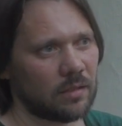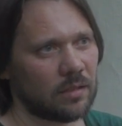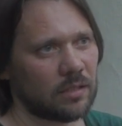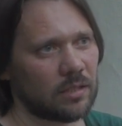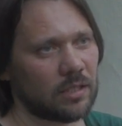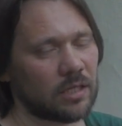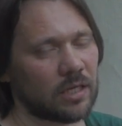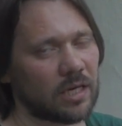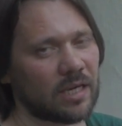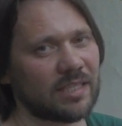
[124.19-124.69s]

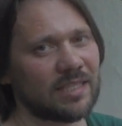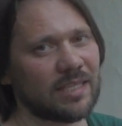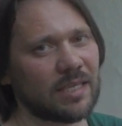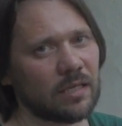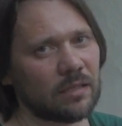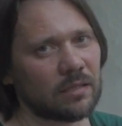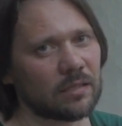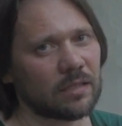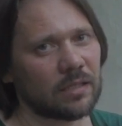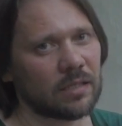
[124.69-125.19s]
Не
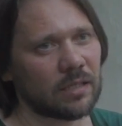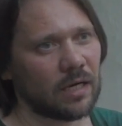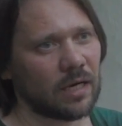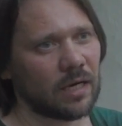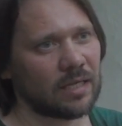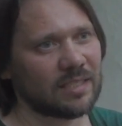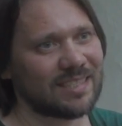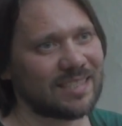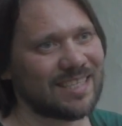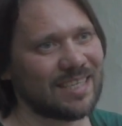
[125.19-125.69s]
«где ты»,
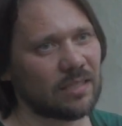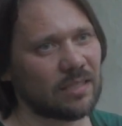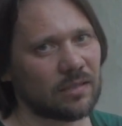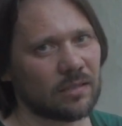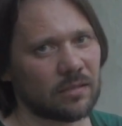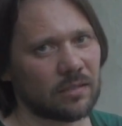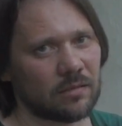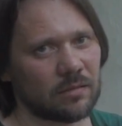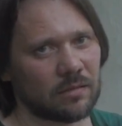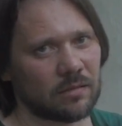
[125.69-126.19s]
а
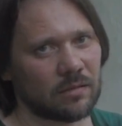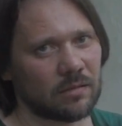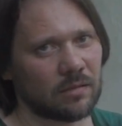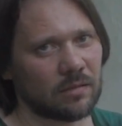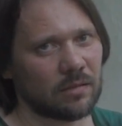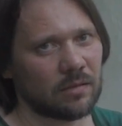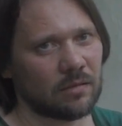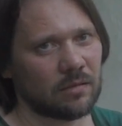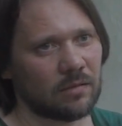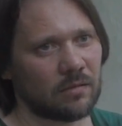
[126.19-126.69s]
«деты».
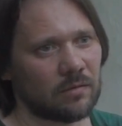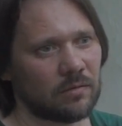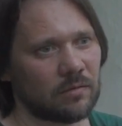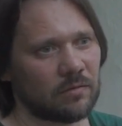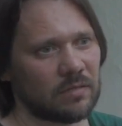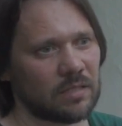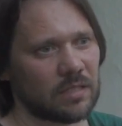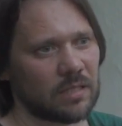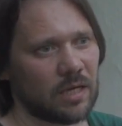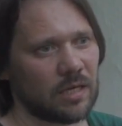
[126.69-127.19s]

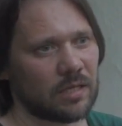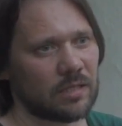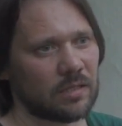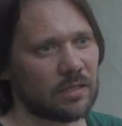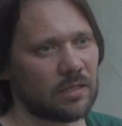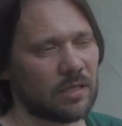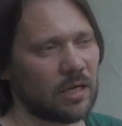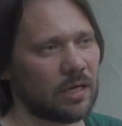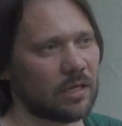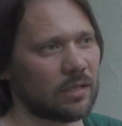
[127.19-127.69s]
Вы
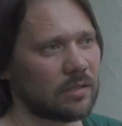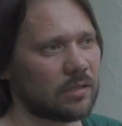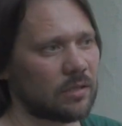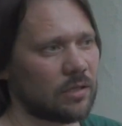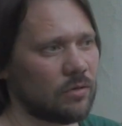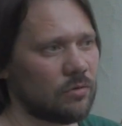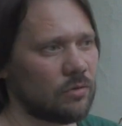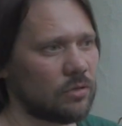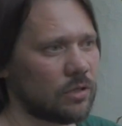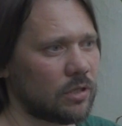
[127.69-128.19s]
знаете,
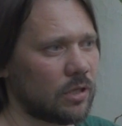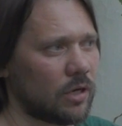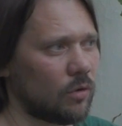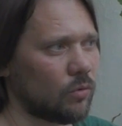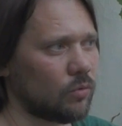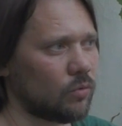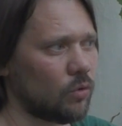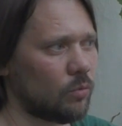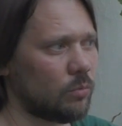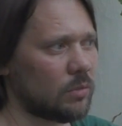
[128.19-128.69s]
некоторые люди для
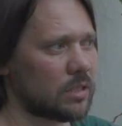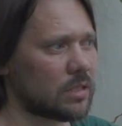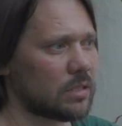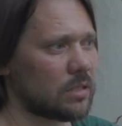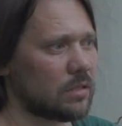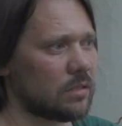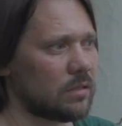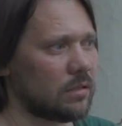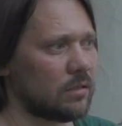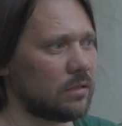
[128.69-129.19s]

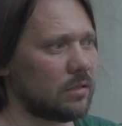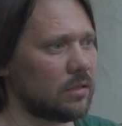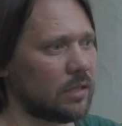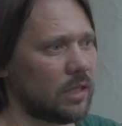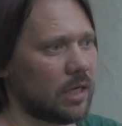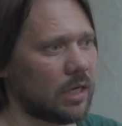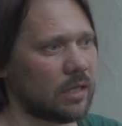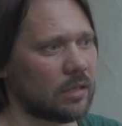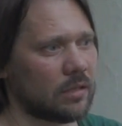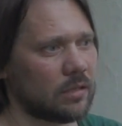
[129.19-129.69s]
удобности
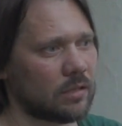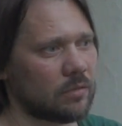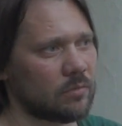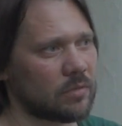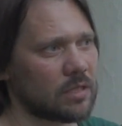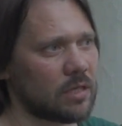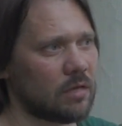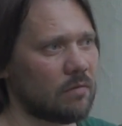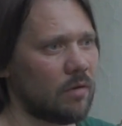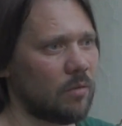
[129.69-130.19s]
некоторым
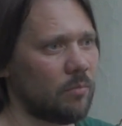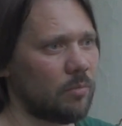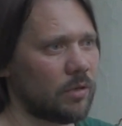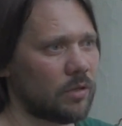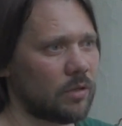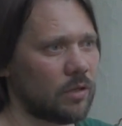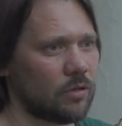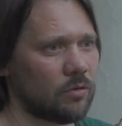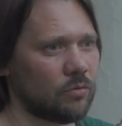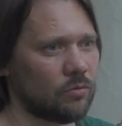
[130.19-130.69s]
словам
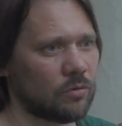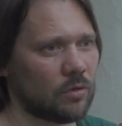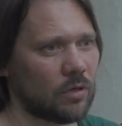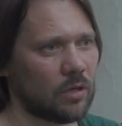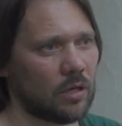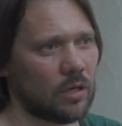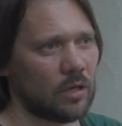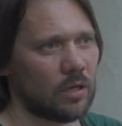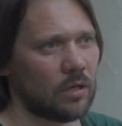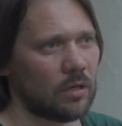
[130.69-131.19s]
придают
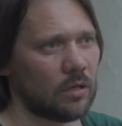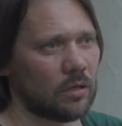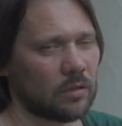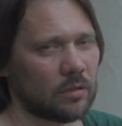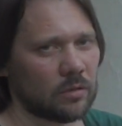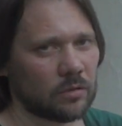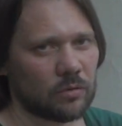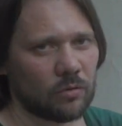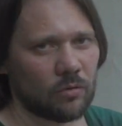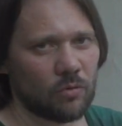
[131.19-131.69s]

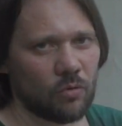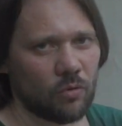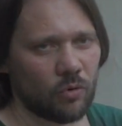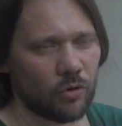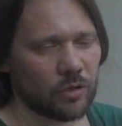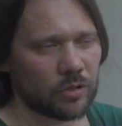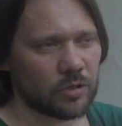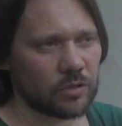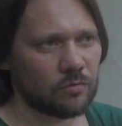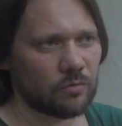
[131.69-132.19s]
э,
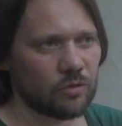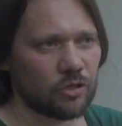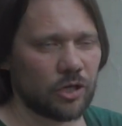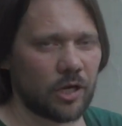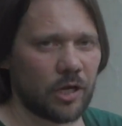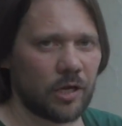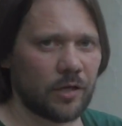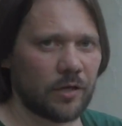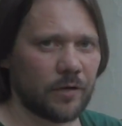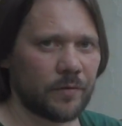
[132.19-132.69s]
другое
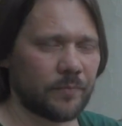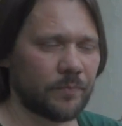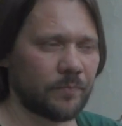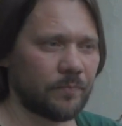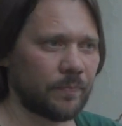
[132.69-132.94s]
звучание.